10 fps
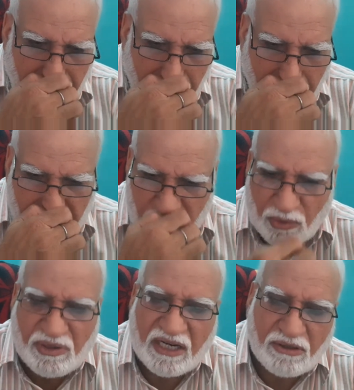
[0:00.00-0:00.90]

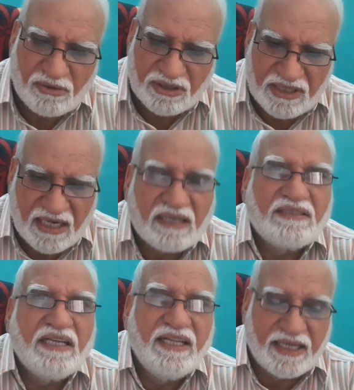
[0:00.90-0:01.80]
पशुपालकों को इसका
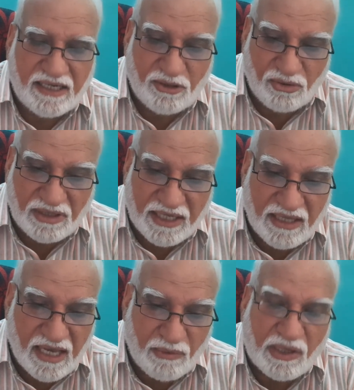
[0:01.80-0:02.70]
रखते हैं लेकिन जो नहीं
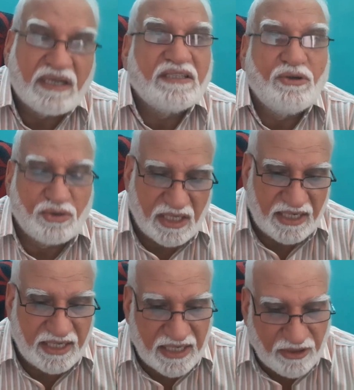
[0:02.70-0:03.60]
ध्यान में रखता उसके
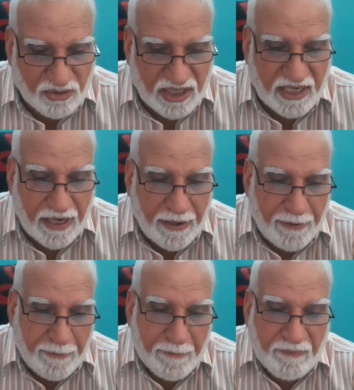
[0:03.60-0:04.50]
लिए आवश्यक
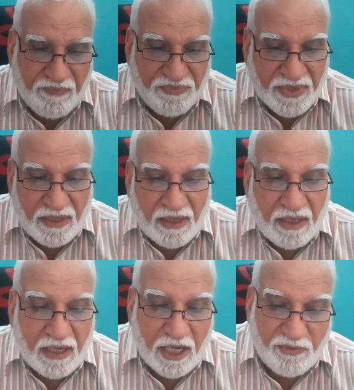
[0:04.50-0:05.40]

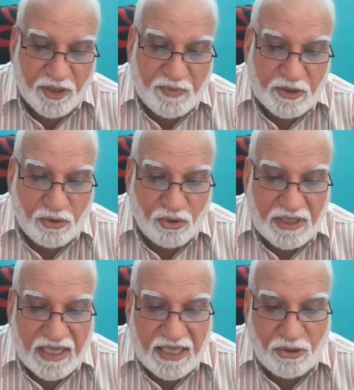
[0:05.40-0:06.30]
है गर्भित पशु को
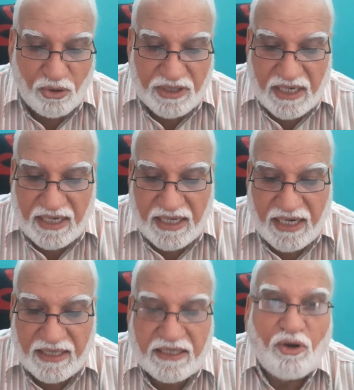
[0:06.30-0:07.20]
ज़्यादा दूर चढ़ने के
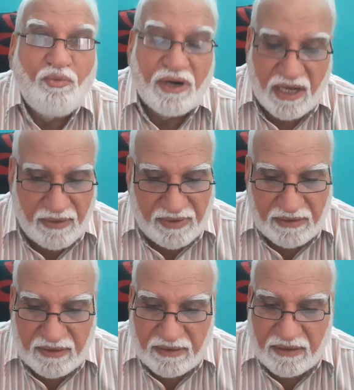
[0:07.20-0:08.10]
लिए तथा उबड़ खाबड़
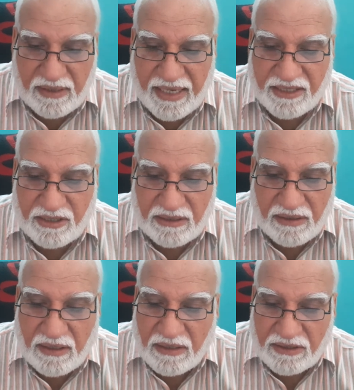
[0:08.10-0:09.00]
ऐसा
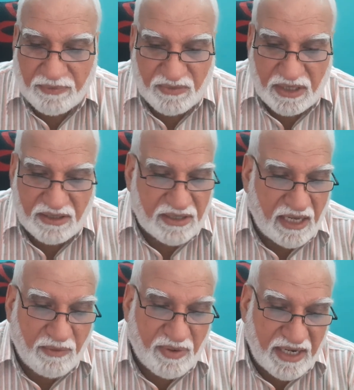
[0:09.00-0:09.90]
समतल
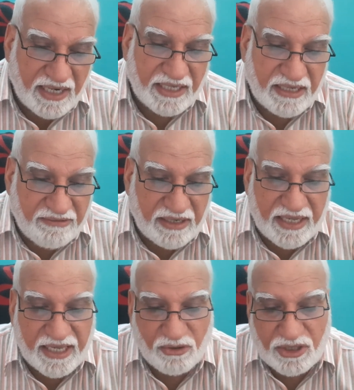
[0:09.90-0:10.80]
स्थान पर नहीं ले जाएं न
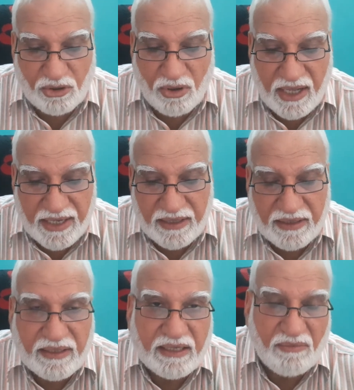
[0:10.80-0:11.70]
ही उसे
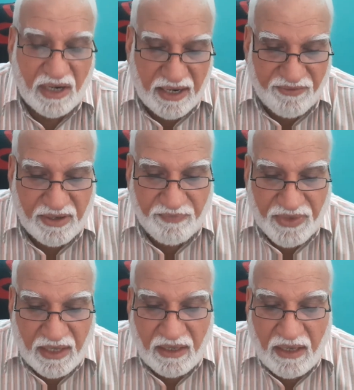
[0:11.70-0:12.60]
दौड़ाएं या बघावें
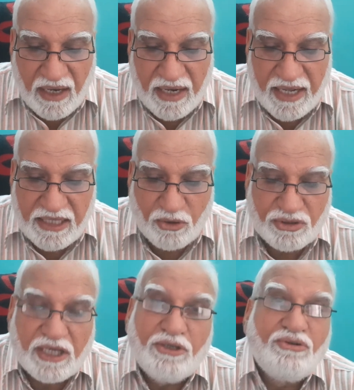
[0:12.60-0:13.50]
अन्यथा
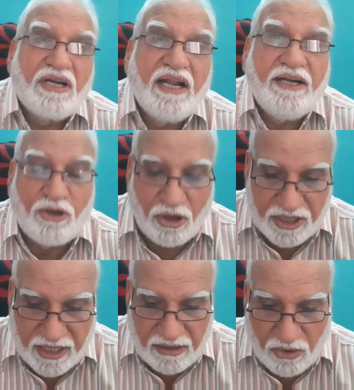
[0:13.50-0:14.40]
उसके यूटराइन
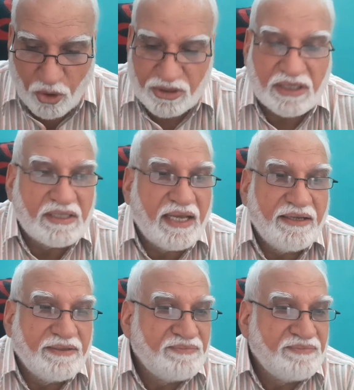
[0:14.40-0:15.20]
टॉर्शन हो सकता है